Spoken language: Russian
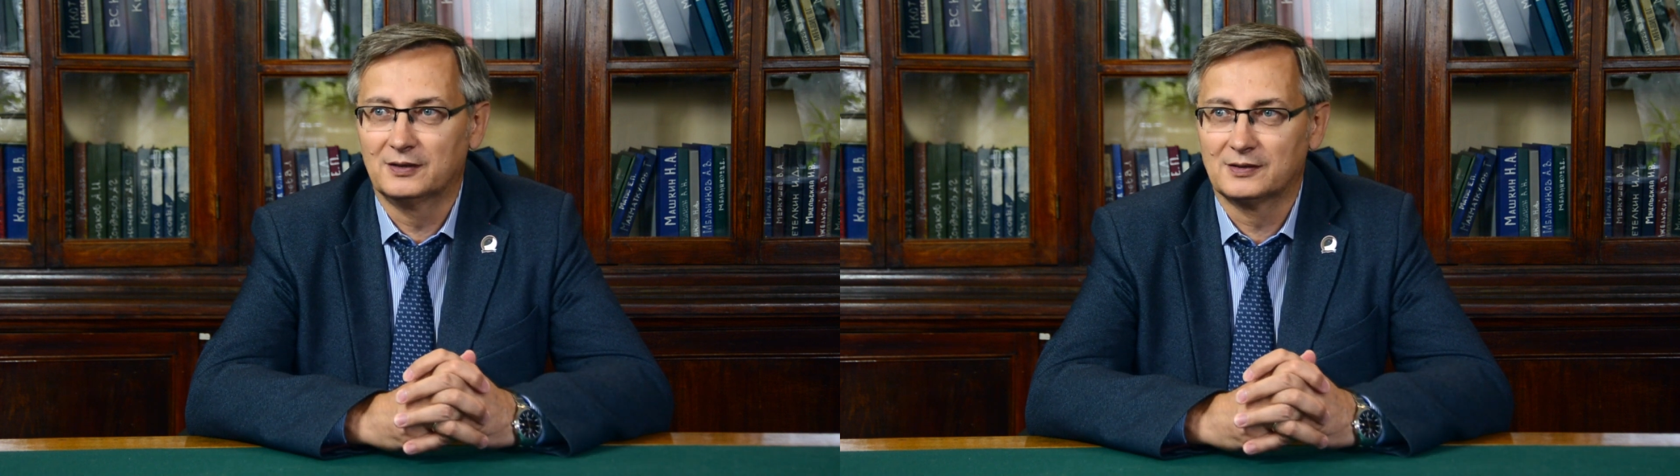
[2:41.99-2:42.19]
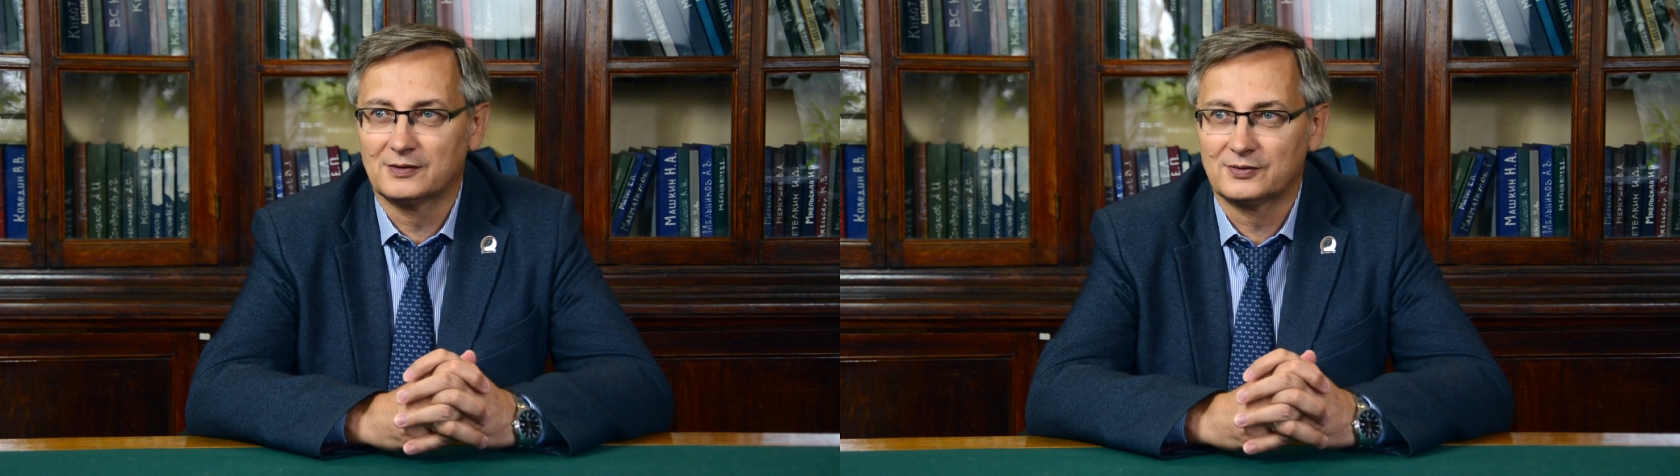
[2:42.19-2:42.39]

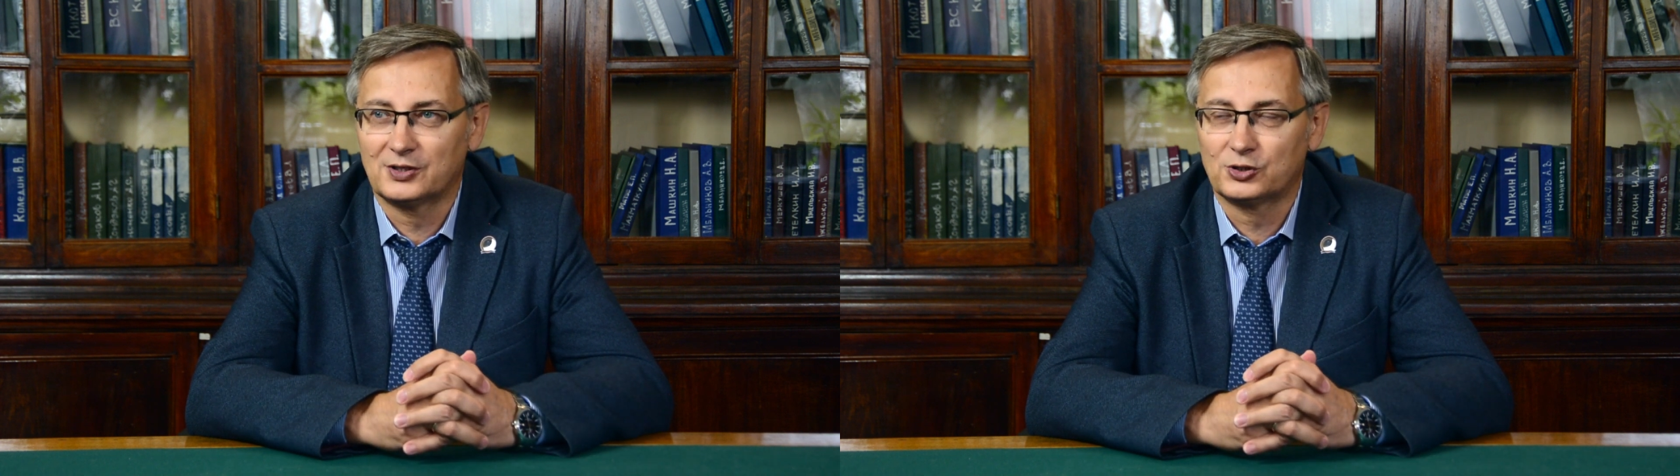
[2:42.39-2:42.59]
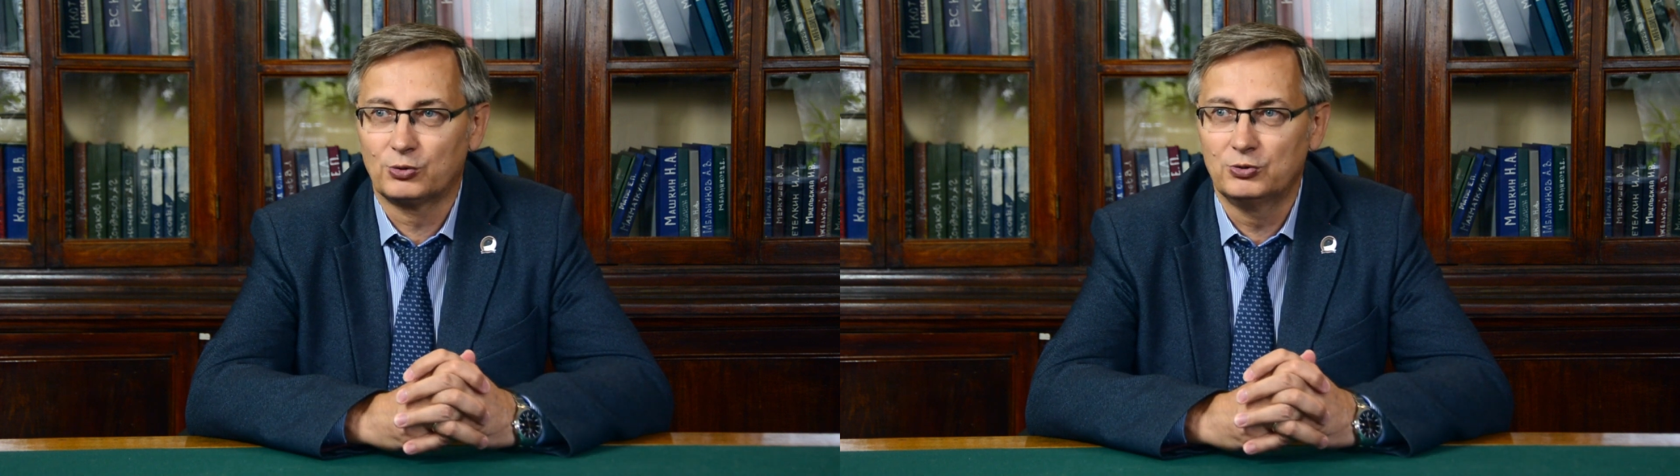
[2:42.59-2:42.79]
э,
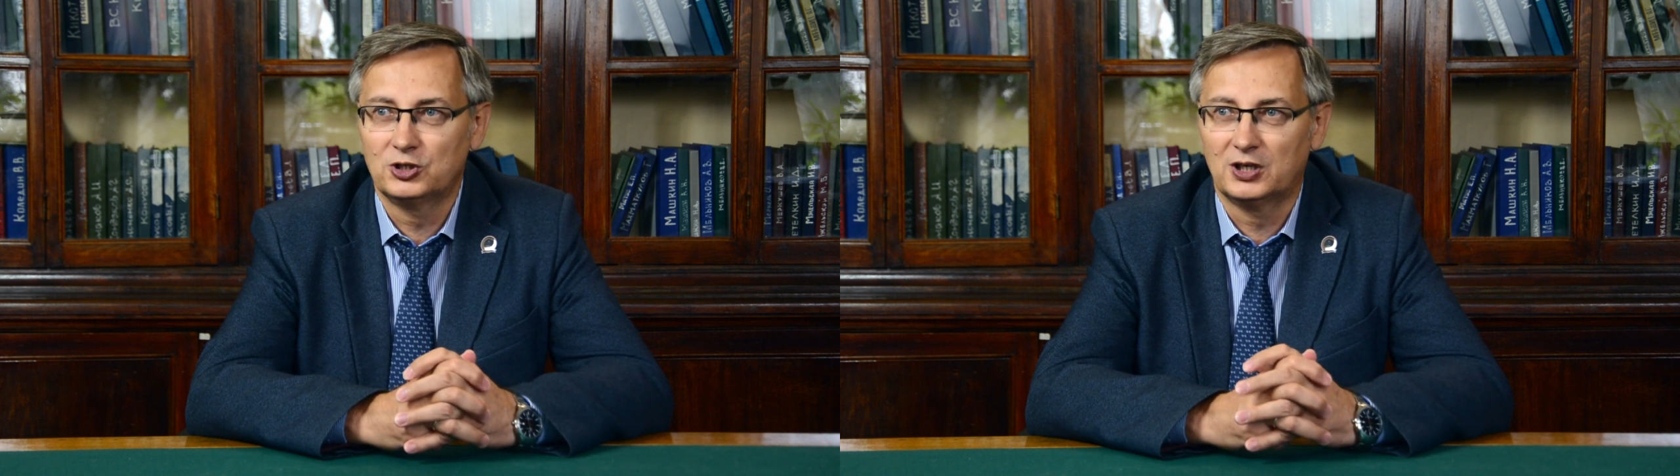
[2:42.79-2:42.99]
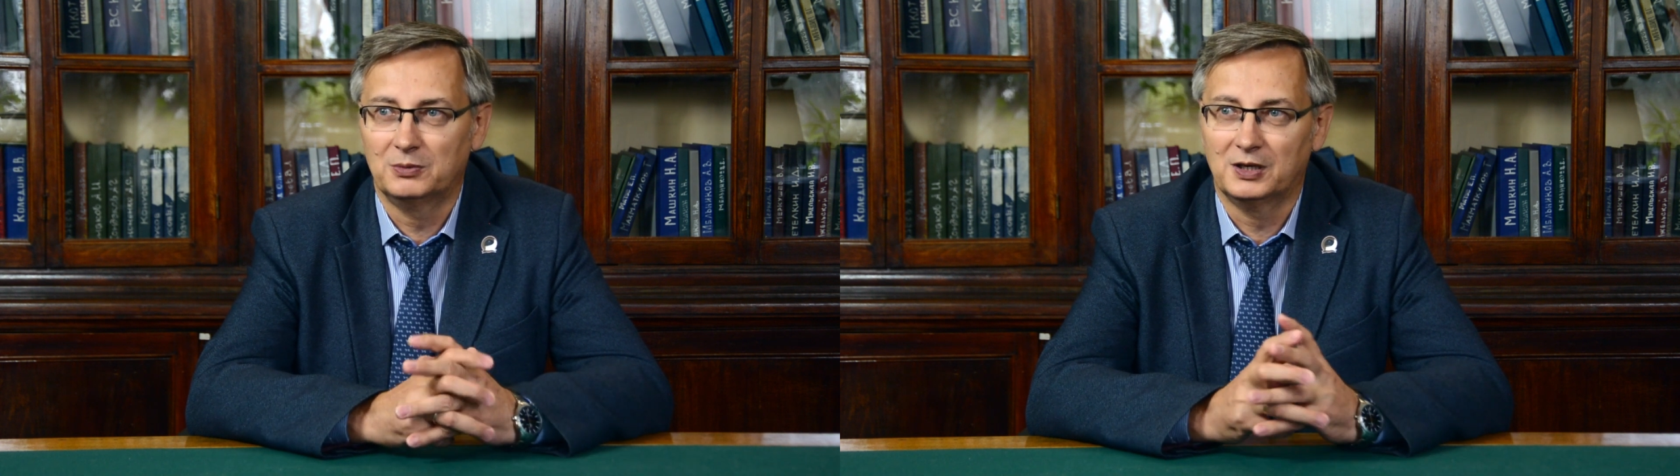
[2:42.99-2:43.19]

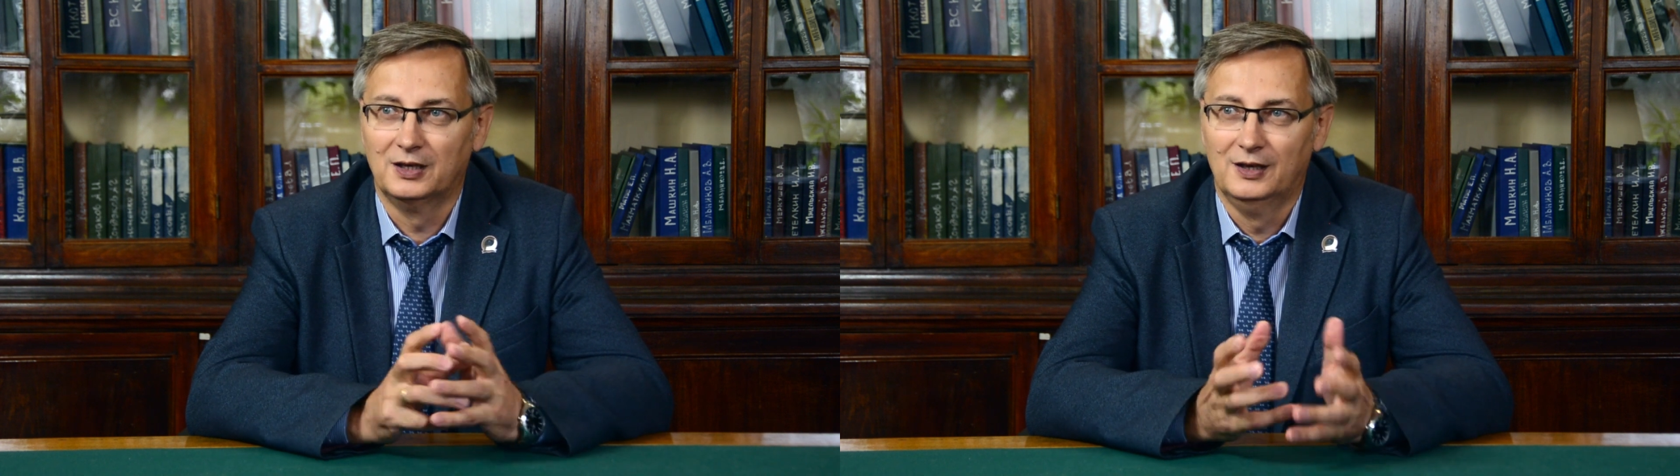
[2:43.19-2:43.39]
застройщиками,